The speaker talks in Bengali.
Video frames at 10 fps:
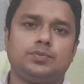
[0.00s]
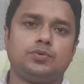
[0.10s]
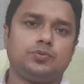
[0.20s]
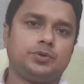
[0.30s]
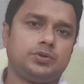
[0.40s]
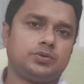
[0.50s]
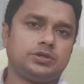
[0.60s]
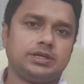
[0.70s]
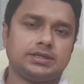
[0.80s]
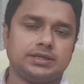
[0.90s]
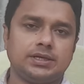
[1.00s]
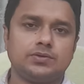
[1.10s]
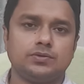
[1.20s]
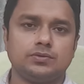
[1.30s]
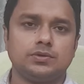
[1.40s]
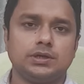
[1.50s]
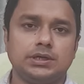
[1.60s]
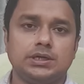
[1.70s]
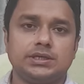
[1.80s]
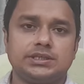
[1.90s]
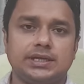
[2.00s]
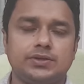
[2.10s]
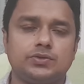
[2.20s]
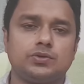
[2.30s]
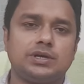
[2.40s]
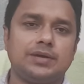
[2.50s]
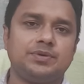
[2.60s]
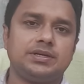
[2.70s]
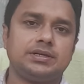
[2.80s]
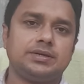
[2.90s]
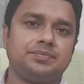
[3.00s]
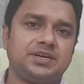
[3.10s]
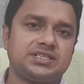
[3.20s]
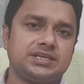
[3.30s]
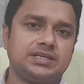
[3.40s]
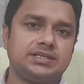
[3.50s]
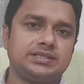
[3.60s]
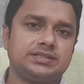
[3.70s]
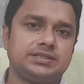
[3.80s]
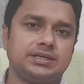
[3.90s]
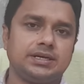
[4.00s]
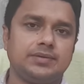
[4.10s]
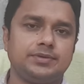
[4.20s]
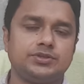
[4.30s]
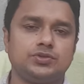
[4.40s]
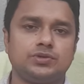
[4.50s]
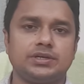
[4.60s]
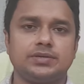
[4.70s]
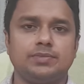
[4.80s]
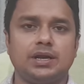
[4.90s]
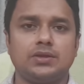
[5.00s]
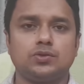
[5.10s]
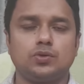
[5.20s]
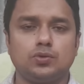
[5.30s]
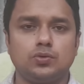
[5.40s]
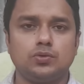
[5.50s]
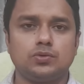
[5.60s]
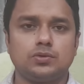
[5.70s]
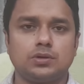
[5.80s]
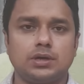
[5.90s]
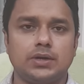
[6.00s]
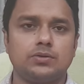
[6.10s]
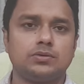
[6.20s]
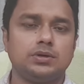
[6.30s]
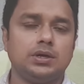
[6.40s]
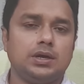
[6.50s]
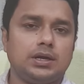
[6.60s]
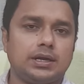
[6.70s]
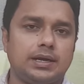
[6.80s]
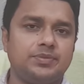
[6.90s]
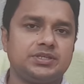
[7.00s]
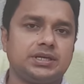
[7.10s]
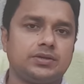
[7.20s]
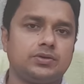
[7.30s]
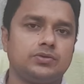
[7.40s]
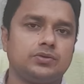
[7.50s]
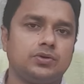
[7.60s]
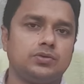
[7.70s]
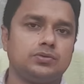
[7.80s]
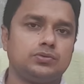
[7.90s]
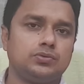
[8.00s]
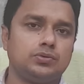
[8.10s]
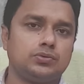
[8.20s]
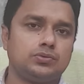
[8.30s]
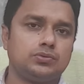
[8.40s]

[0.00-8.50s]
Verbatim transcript: পুরো ভিডিওটি দেখতে থাকুন সাধারণত গাভীর ম্যাস্টাইটিস গাভীর জন্য একটি মারাত্মক রূপ কারণ গাভী সাধারণত দুধ